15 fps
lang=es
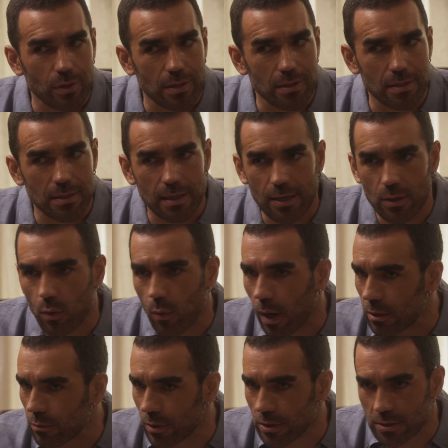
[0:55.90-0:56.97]
de dinero o
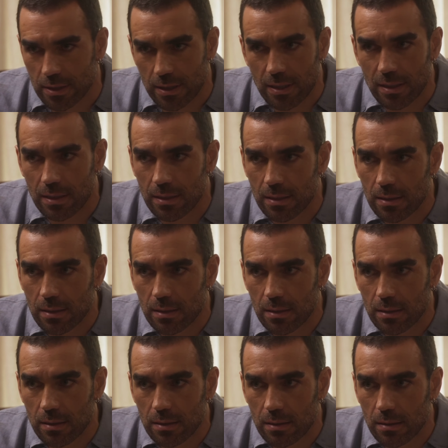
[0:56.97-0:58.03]
algo así,
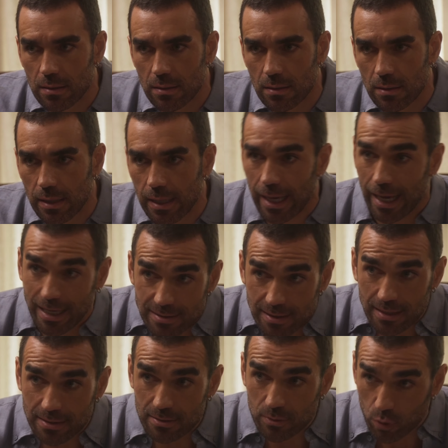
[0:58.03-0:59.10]

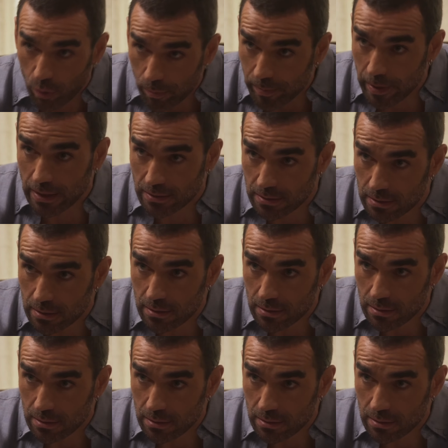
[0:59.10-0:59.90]
esas copias